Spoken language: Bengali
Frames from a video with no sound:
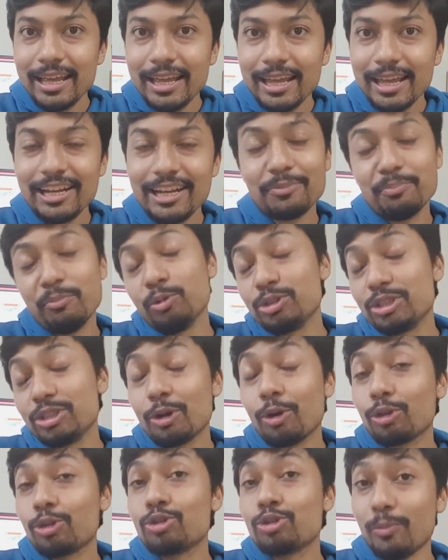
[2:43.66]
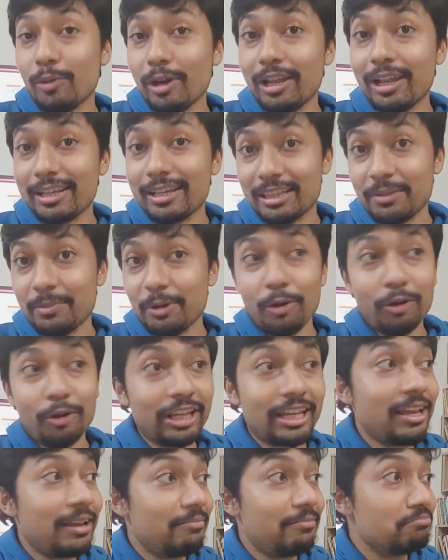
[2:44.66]
এটা বুঝতে কত সময় লাগতে পারে
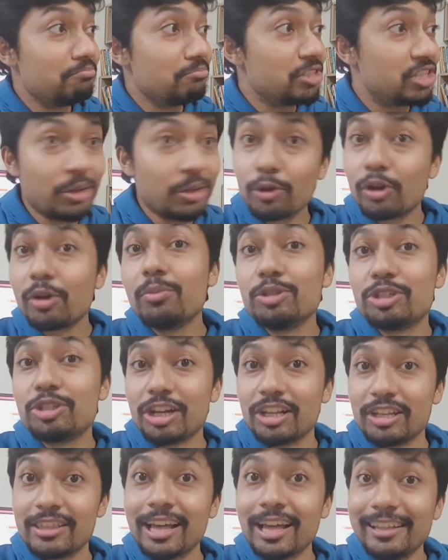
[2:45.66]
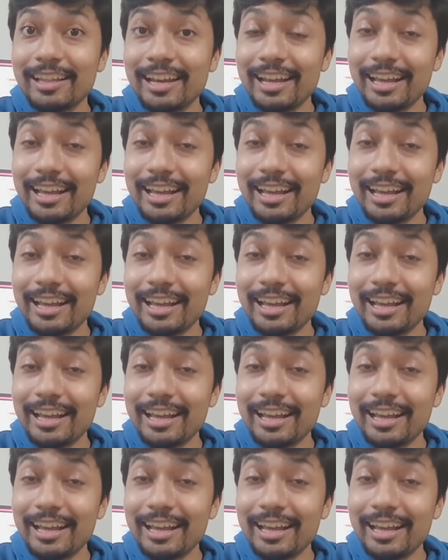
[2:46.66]
অনেকে জীবনে বুঝে না যে তাদের